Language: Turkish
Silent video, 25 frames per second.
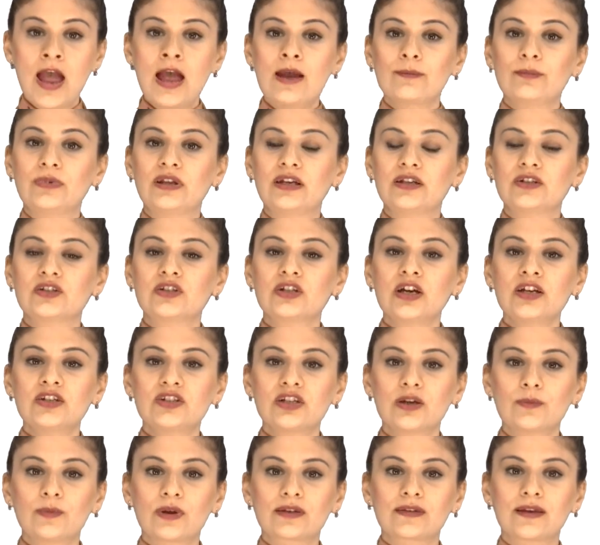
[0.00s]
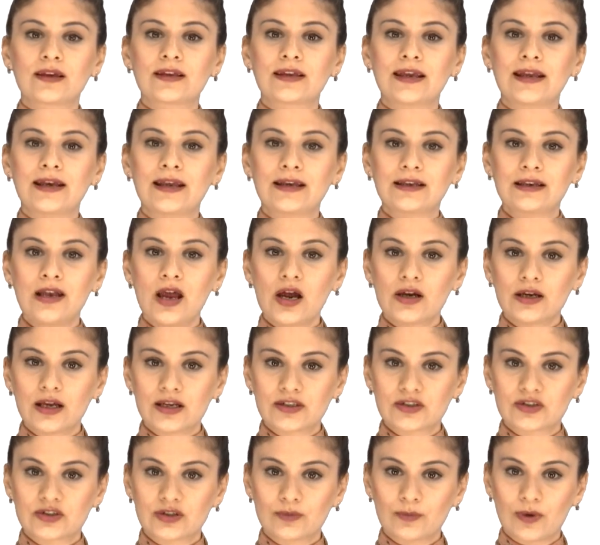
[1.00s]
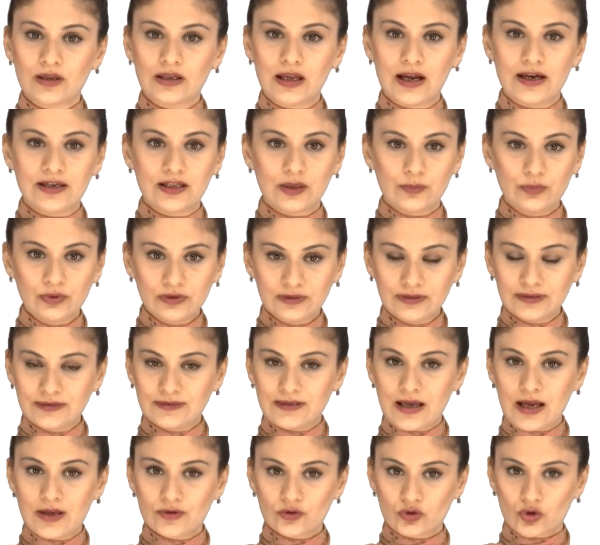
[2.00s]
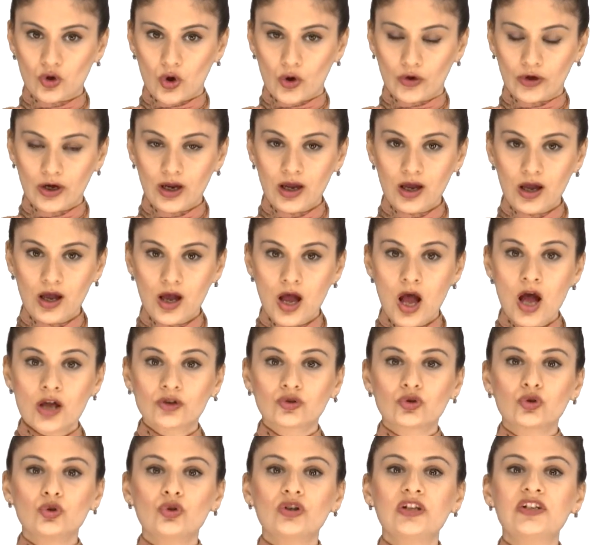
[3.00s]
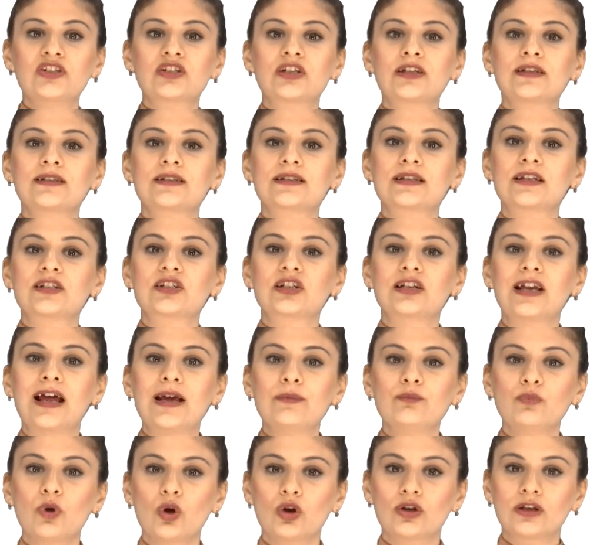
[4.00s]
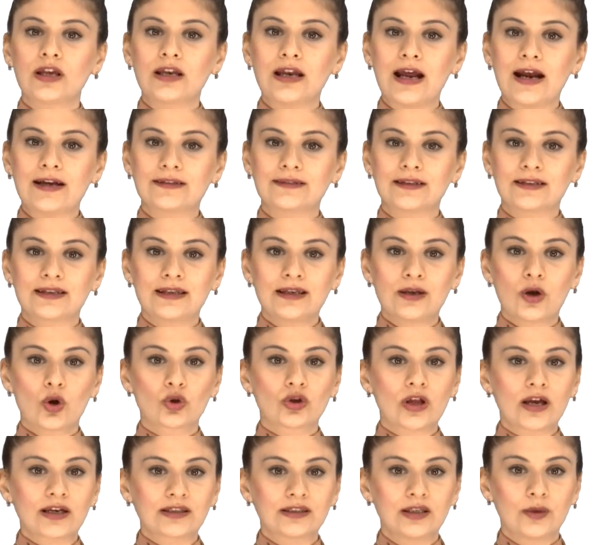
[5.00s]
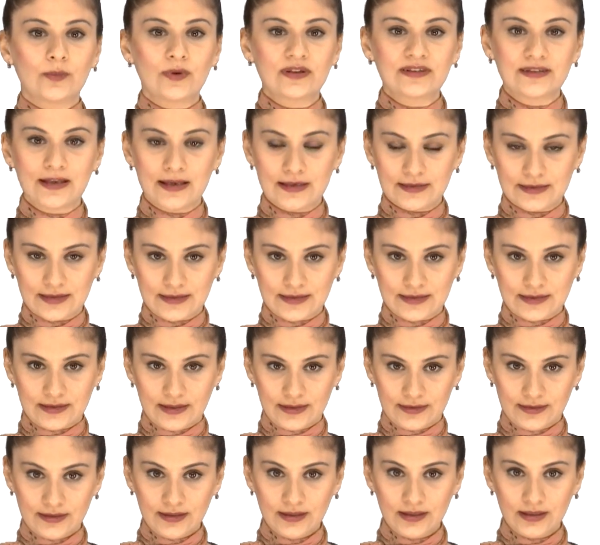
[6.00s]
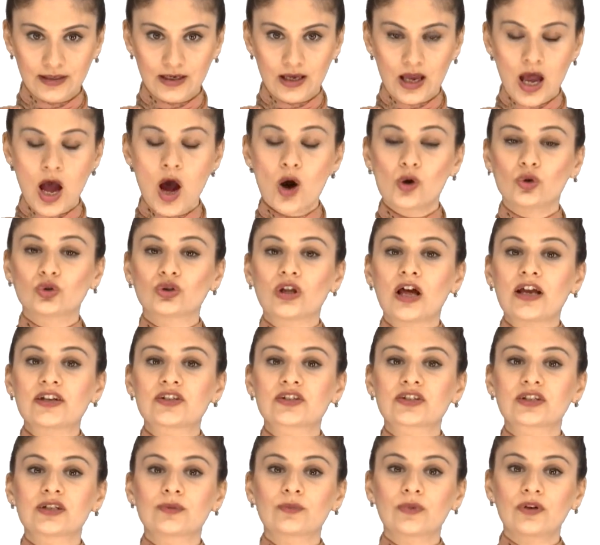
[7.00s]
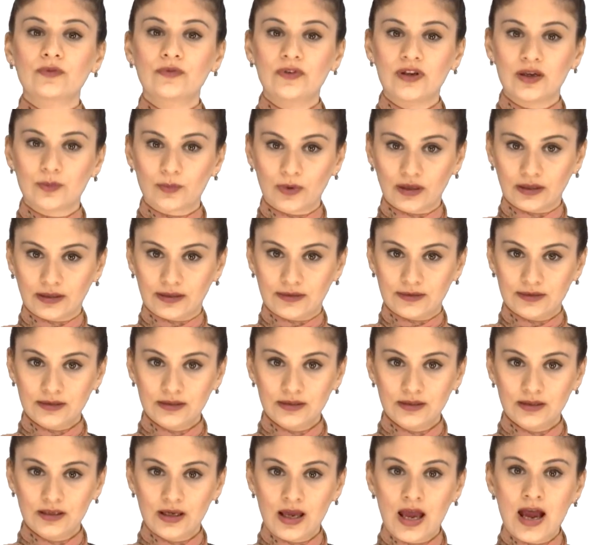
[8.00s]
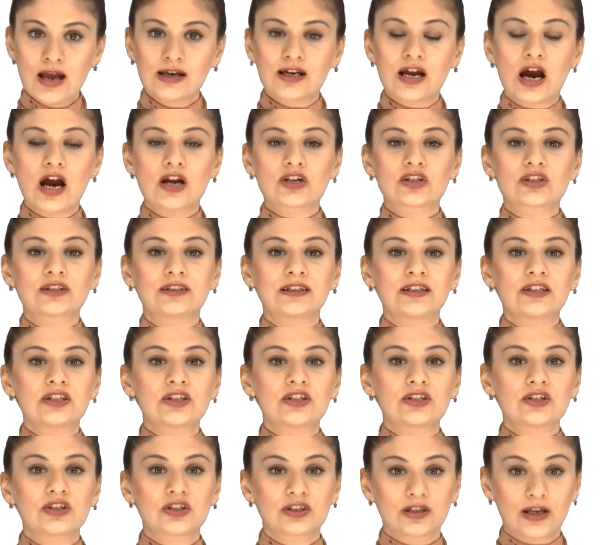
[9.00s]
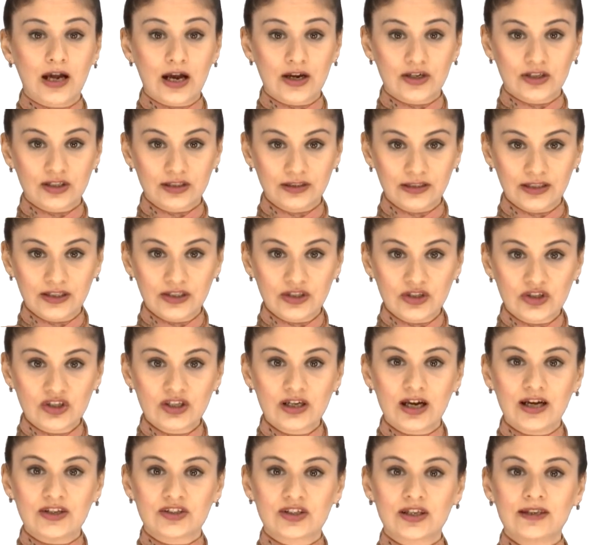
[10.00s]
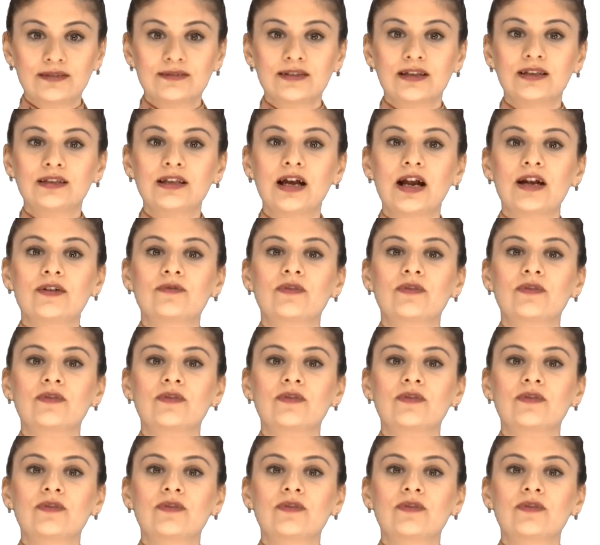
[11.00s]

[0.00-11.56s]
Birinci aşamada gerekli araştırmalar yapıldıktan sonra tur için seçilen bölgelerdeki konaklama tesisleri, ulaştırma firmaları, karşılayış, karşılayıcı acentalar